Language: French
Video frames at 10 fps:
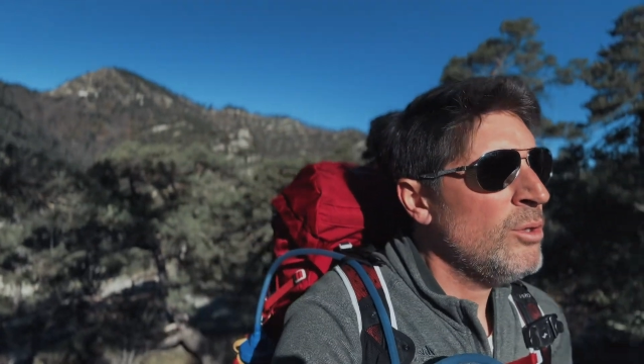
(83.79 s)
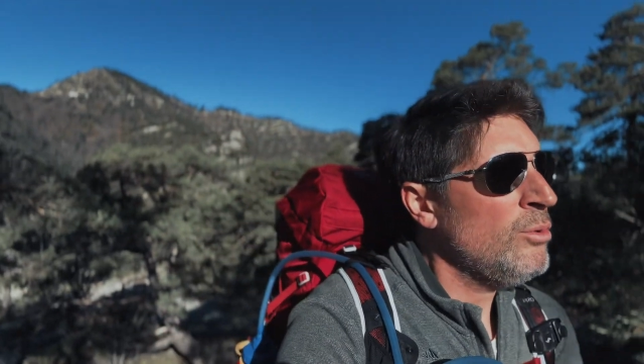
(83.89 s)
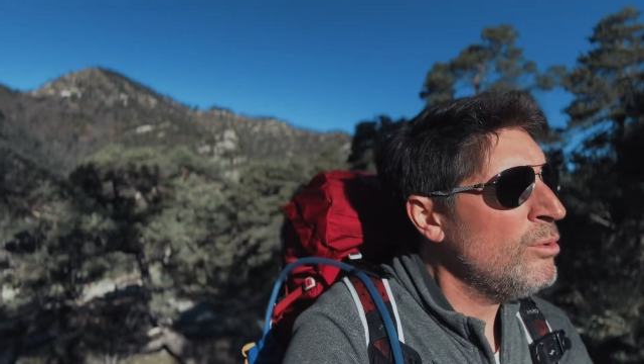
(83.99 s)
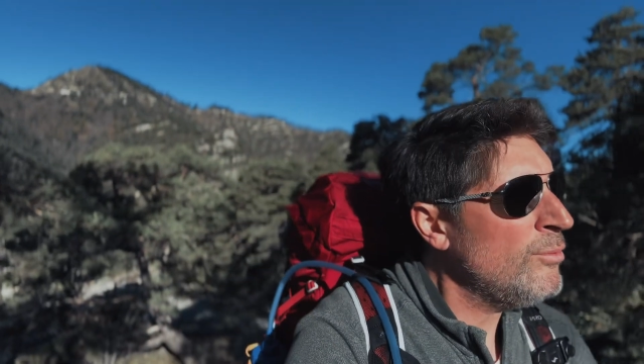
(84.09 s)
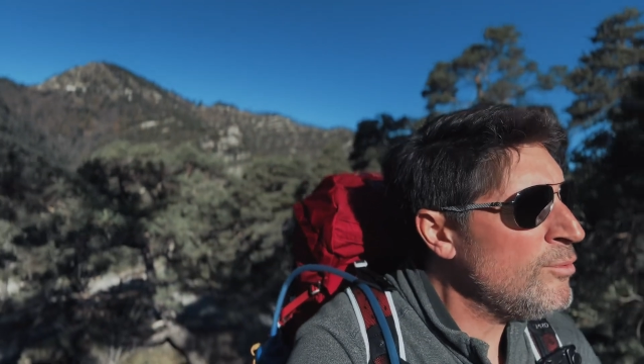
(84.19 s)

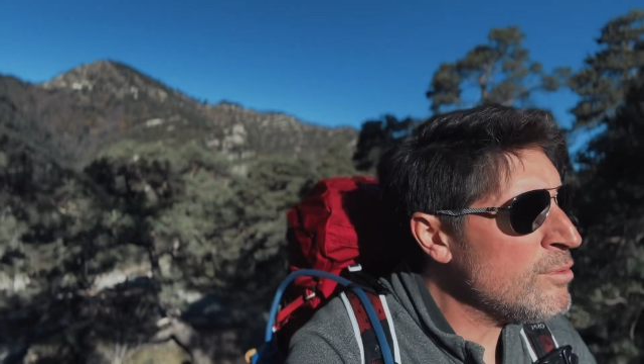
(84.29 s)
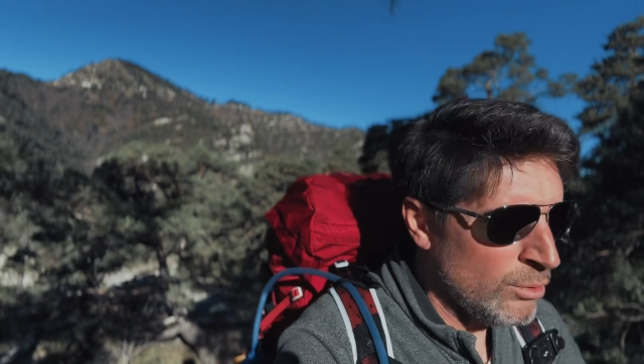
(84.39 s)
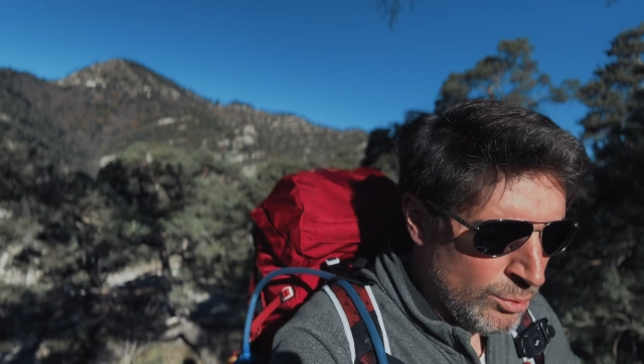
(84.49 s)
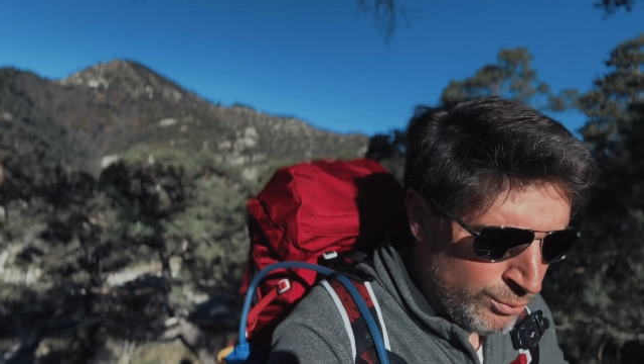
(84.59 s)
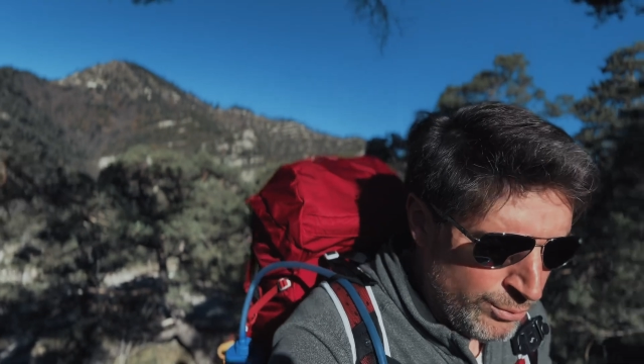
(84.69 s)
une vue
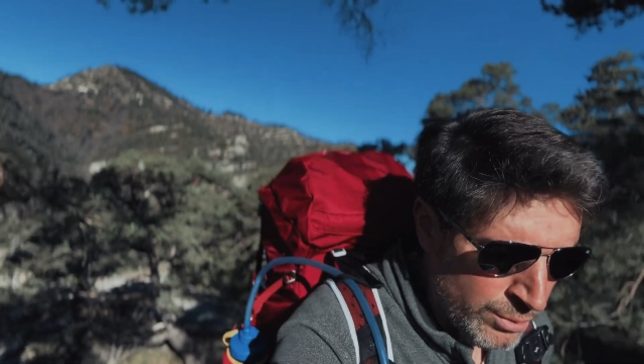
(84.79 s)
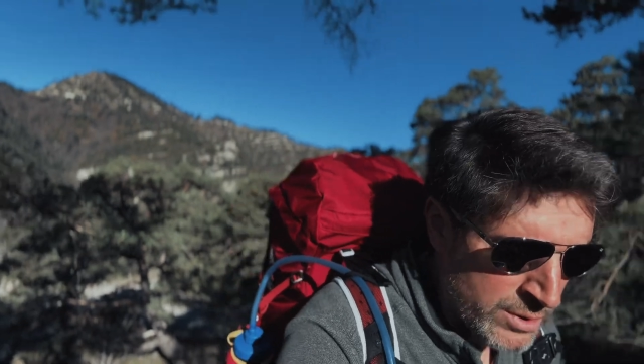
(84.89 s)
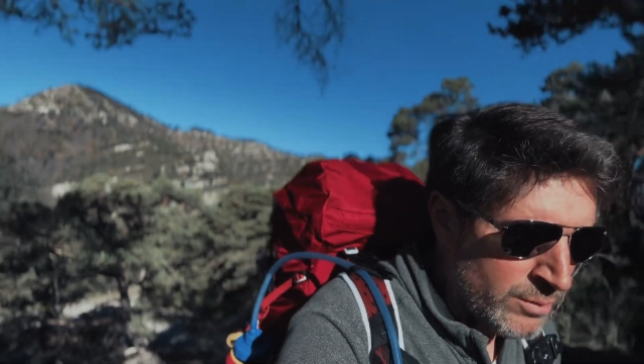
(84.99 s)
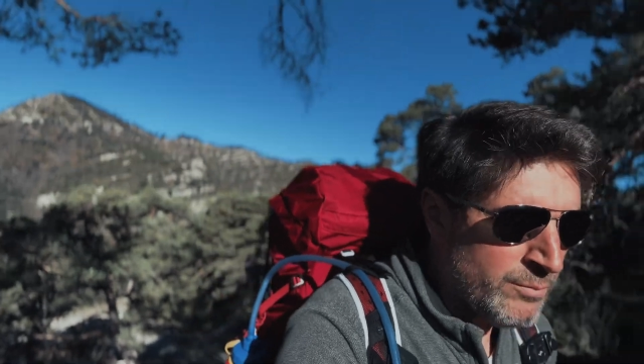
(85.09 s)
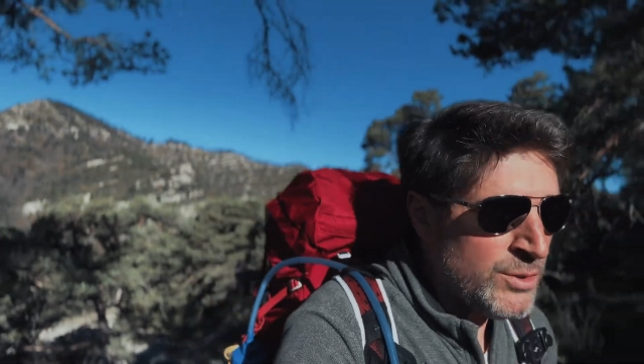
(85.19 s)
sur le plus haut
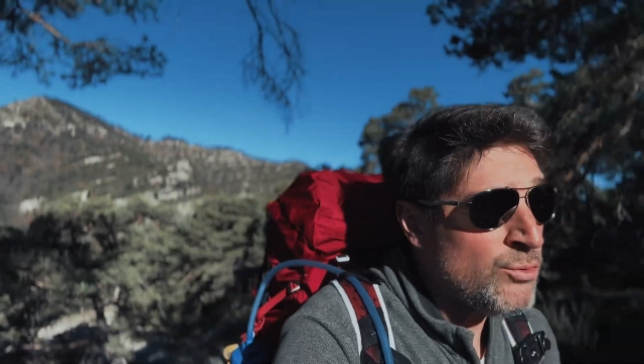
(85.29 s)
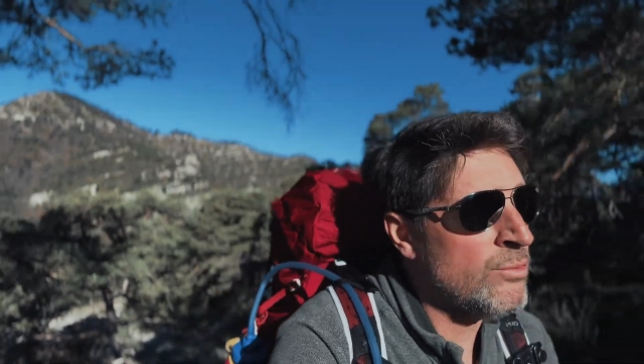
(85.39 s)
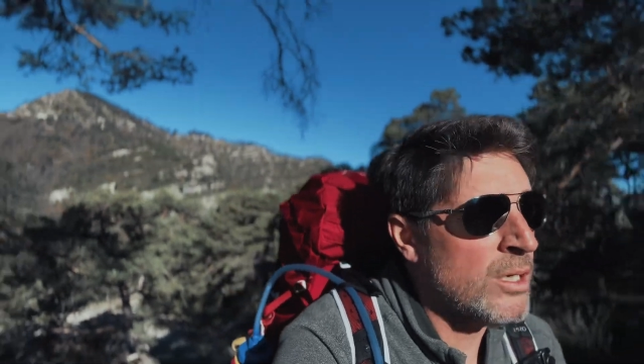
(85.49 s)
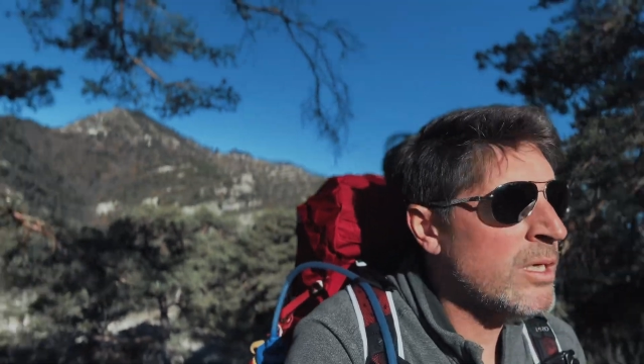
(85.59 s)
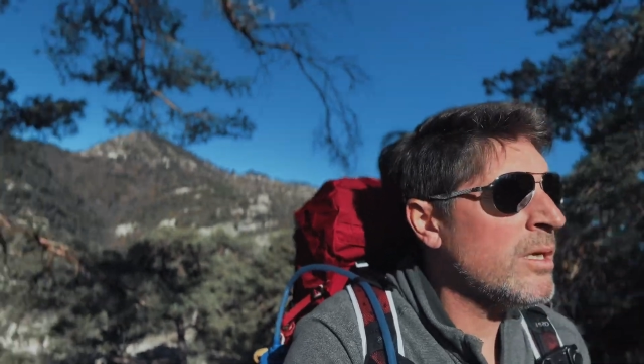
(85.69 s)
sommet du
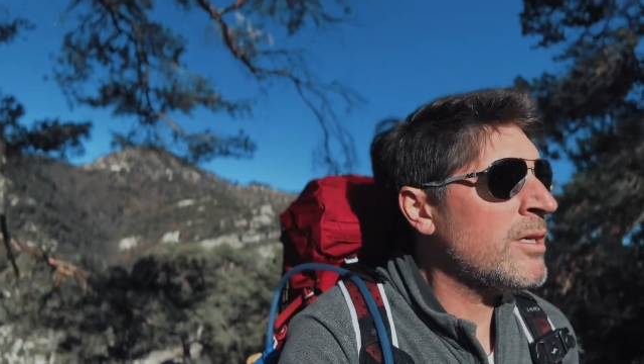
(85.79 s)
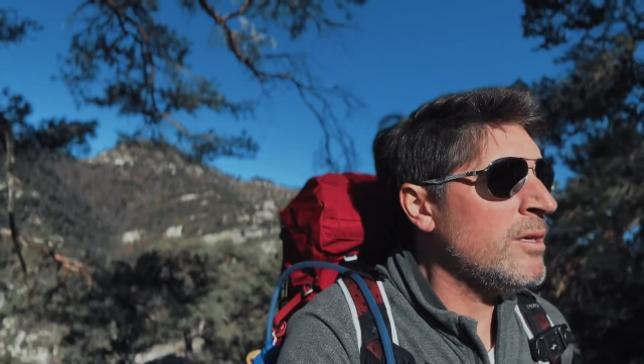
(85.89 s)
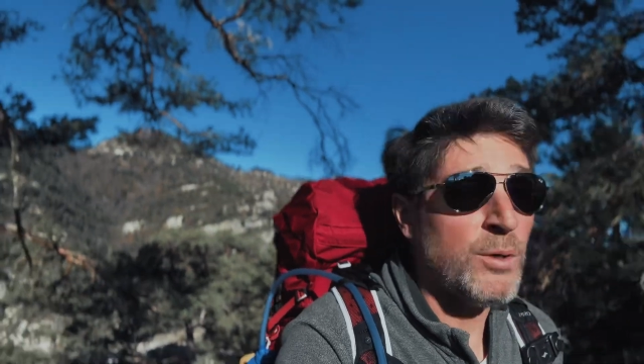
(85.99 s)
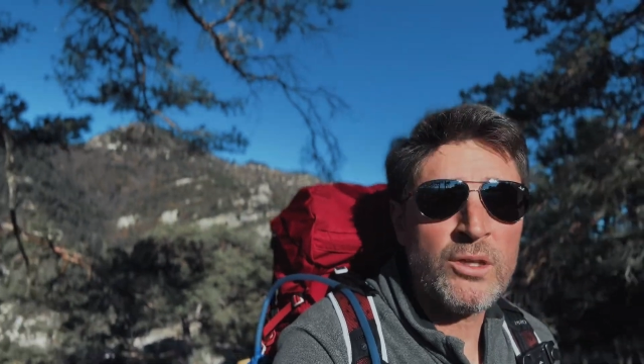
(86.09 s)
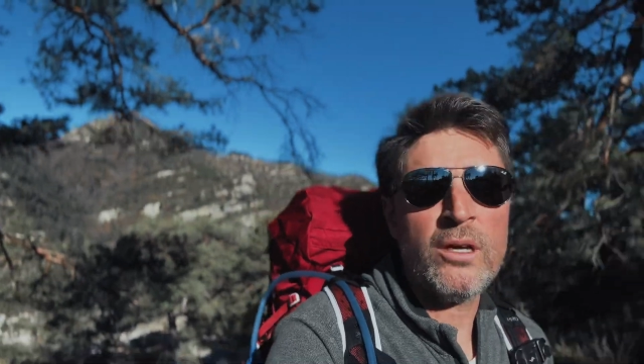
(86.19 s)
coin, qui
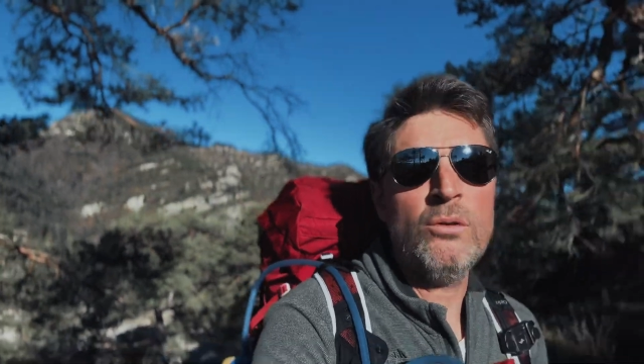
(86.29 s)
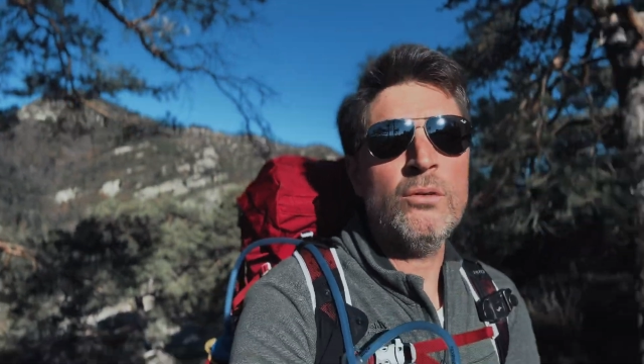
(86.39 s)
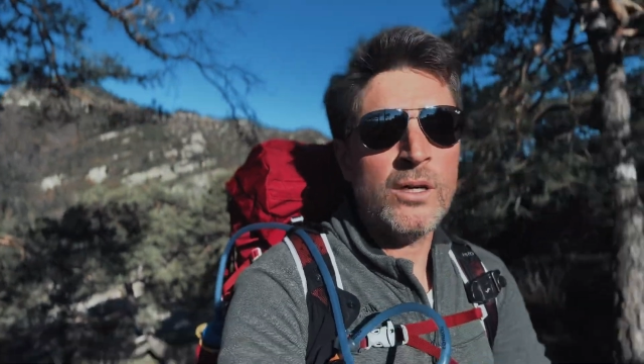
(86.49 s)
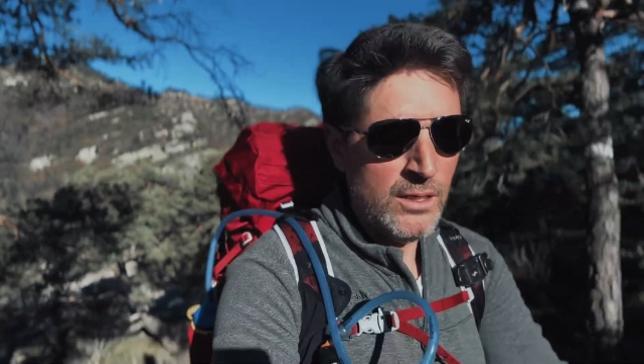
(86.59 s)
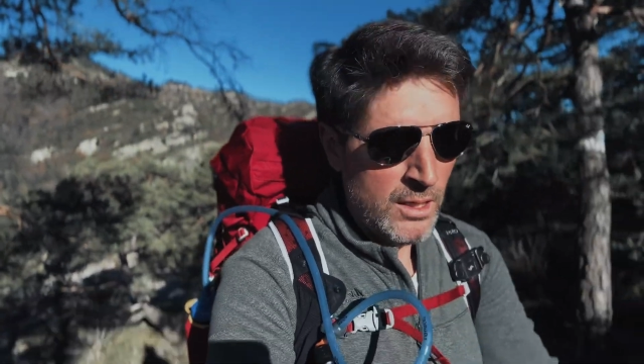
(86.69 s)
n'est pas très haut, hein,